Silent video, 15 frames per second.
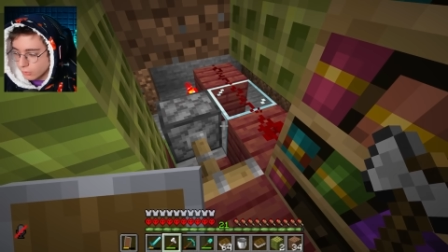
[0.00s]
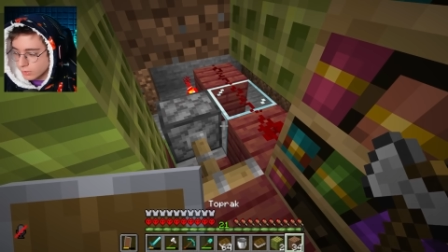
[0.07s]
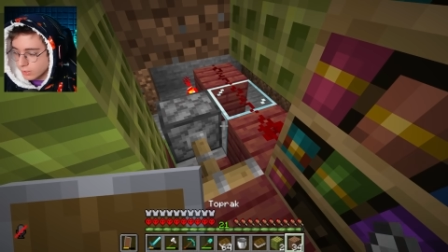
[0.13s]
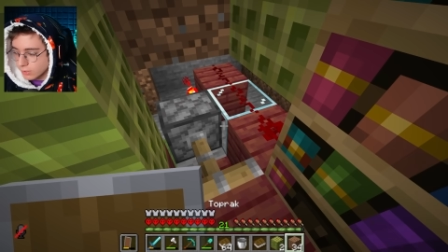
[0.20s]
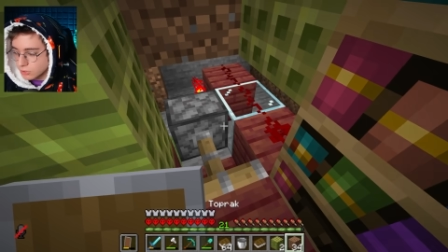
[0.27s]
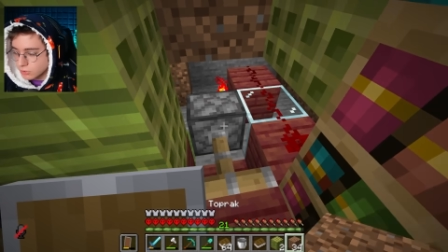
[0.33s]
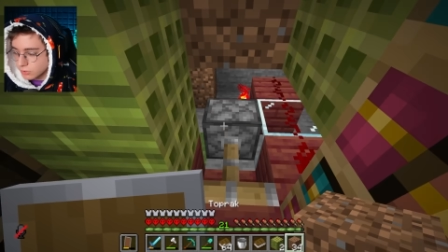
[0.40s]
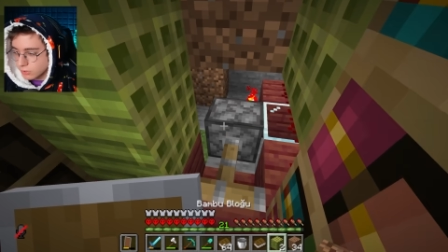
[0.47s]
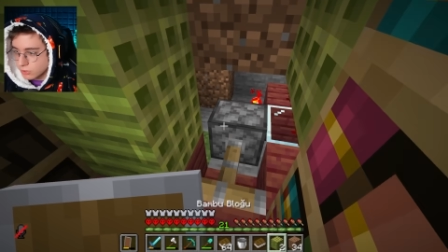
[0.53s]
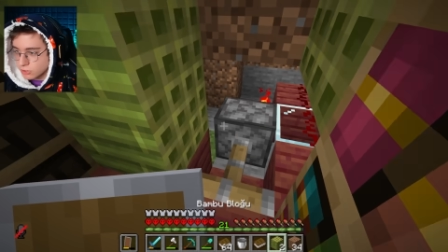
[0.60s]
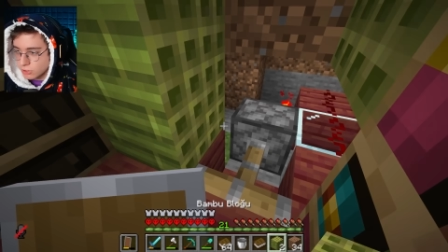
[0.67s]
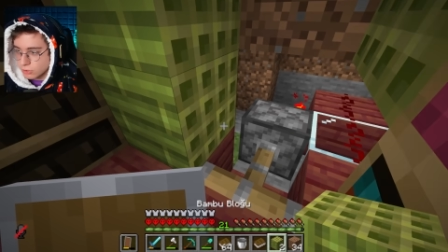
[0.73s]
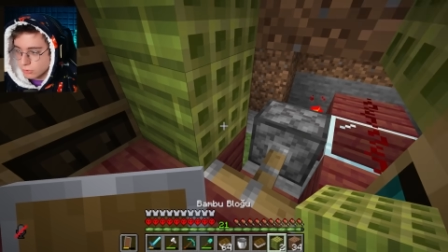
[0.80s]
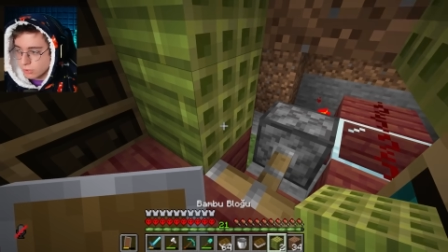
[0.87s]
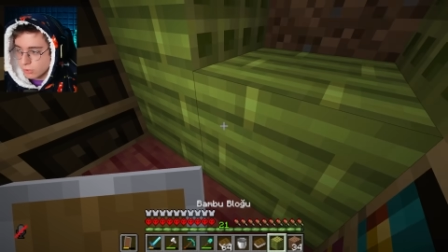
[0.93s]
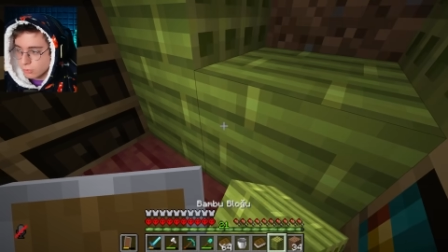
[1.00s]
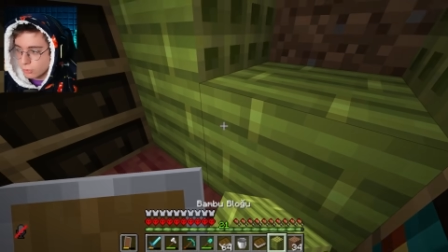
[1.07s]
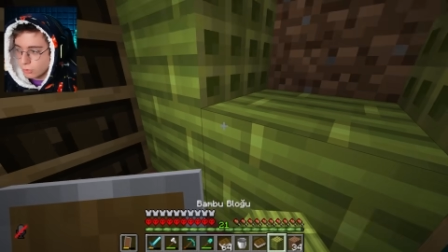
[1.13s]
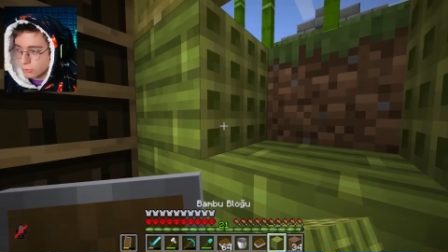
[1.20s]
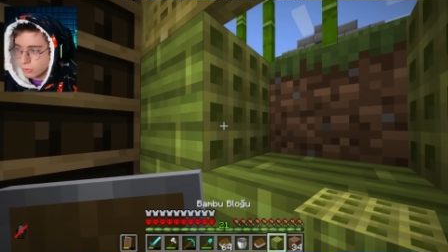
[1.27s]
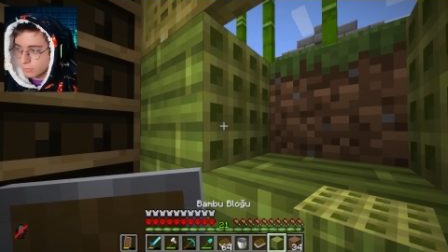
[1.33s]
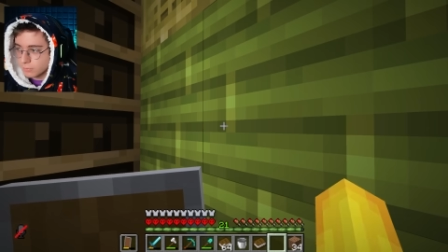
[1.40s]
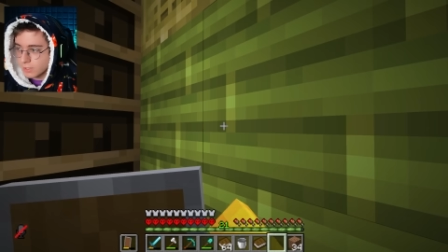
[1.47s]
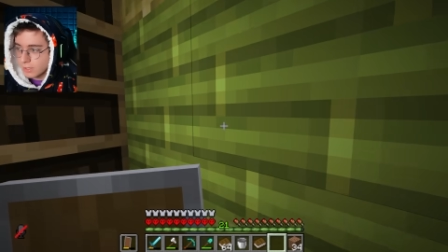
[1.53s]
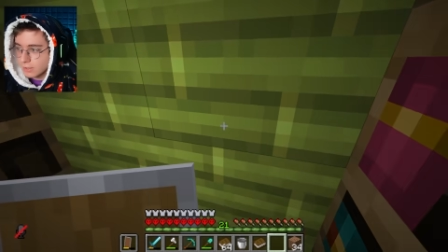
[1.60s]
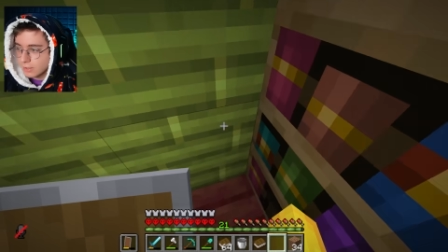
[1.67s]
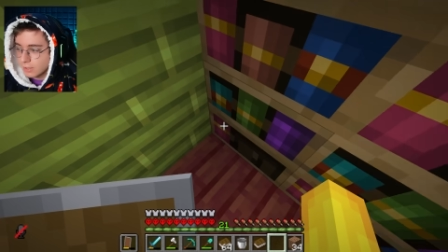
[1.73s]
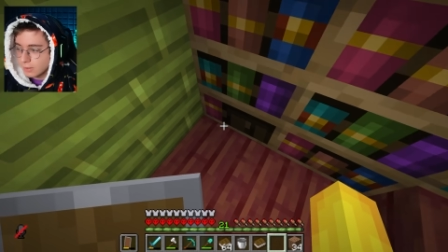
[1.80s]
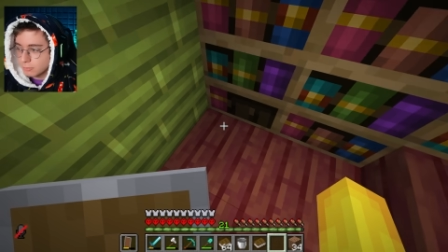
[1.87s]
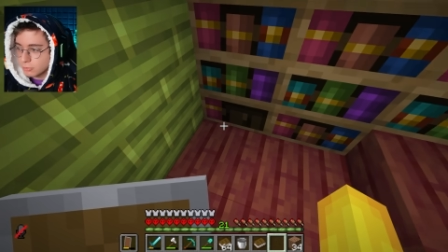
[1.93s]
O karıştırıcıyı da koyduğumda
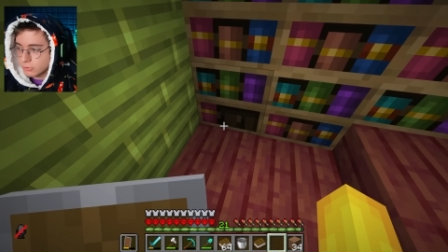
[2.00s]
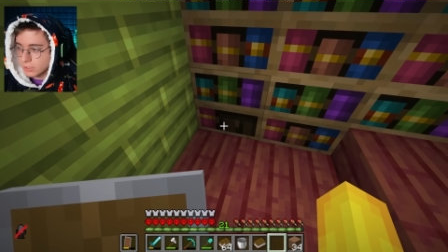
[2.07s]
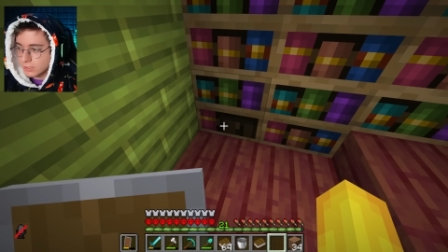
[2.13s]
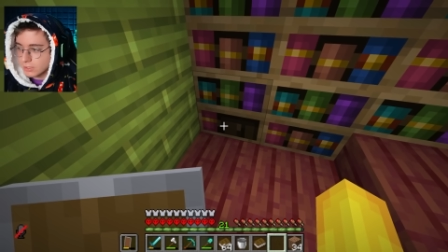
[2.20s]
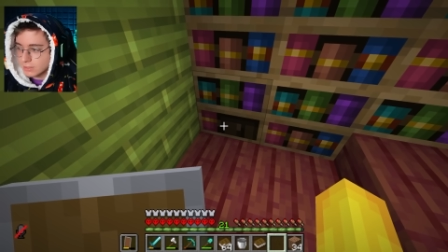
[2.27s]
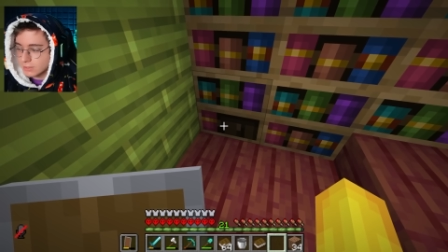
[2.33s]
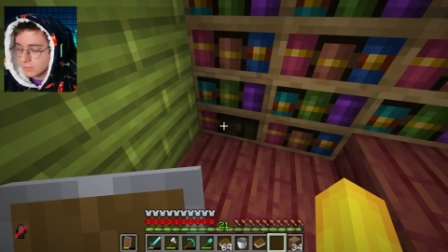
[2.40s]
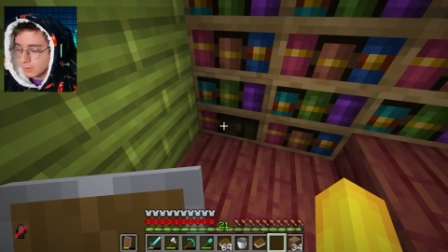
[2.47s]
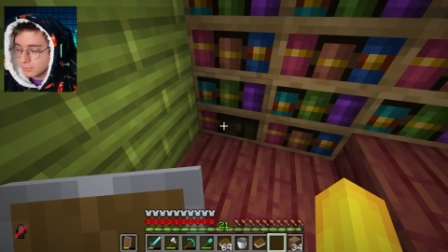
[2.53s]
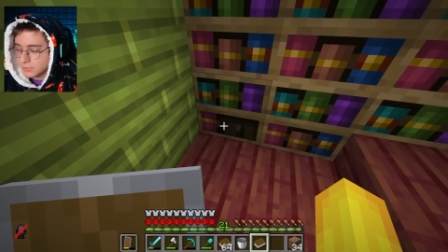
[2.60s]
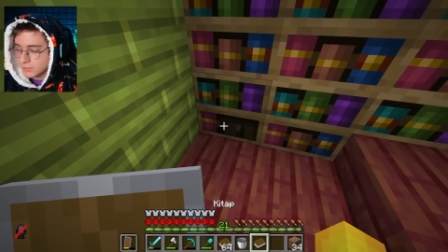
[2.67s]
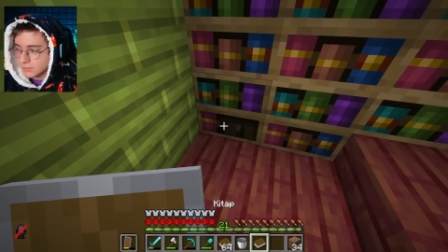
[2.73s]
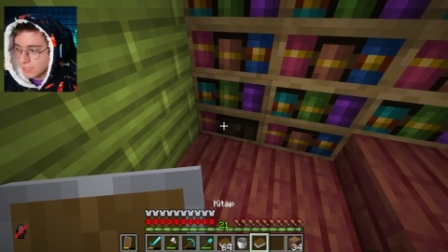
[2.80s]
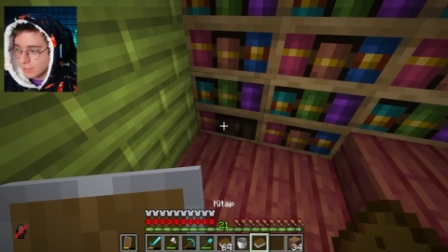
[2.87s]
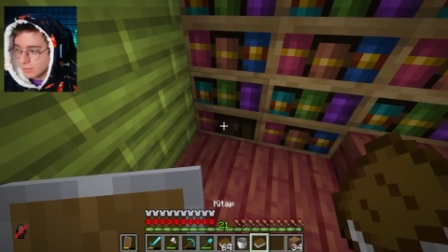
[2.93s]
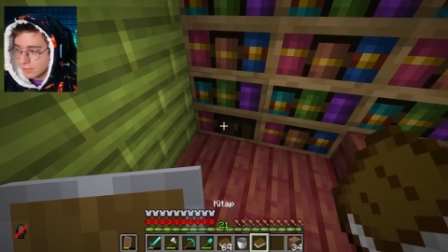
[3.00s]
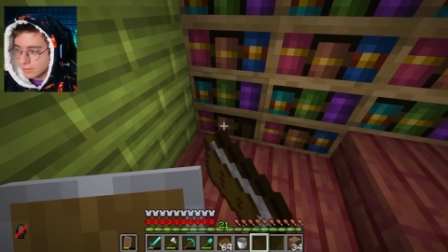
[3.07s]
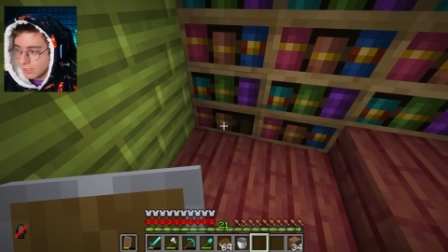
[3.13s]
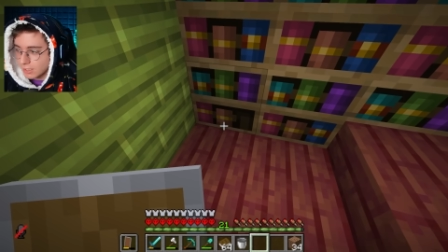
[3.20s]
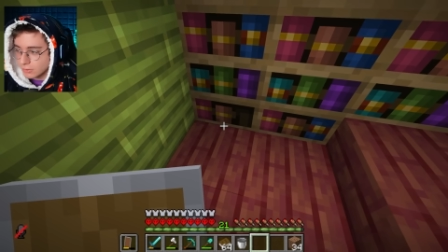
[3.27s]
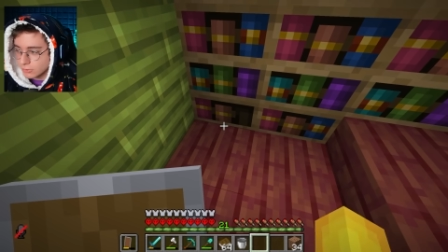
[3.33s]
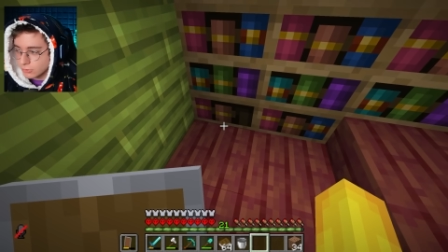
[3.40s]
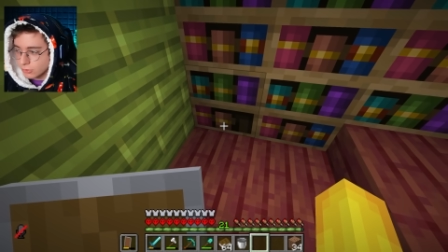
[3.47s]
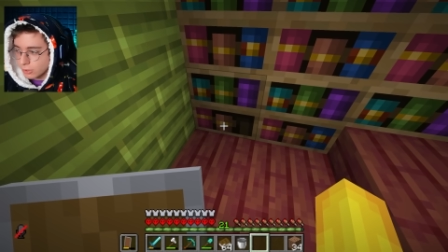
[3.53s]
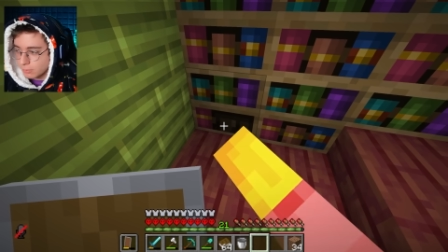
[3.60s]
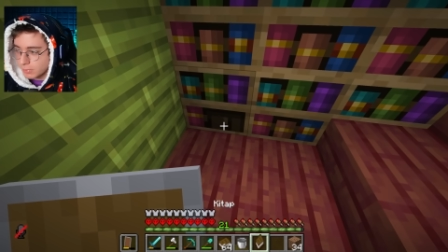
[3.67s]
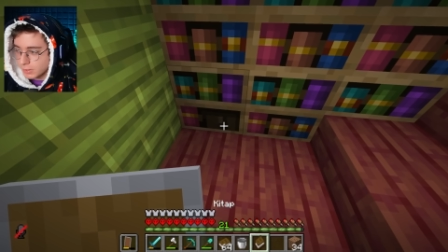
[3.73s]
buradaki kitap sinyallerini algılıyor.